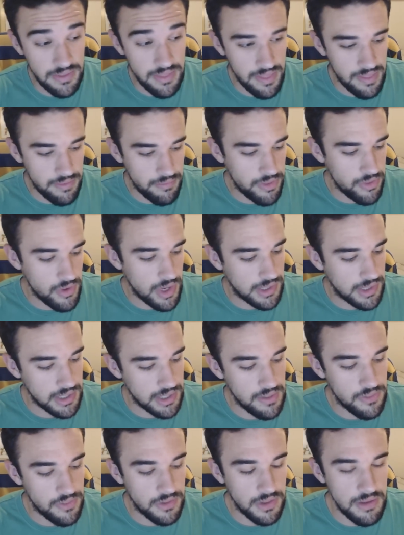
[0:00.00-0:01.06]
idea de vídeo la
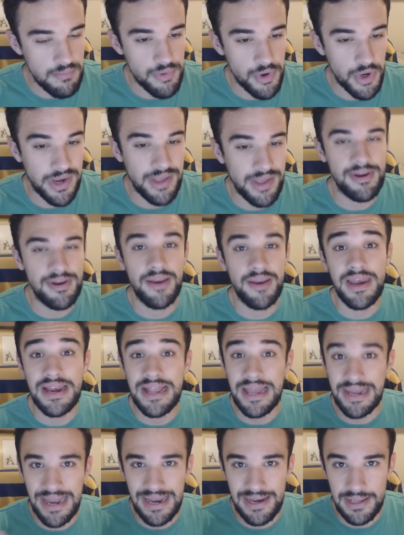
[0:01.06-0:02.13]
tenía hace tiempo. Quería hablar del
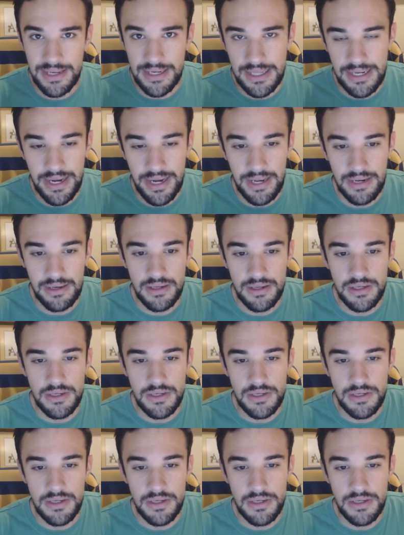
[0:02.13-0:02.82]
canal en general.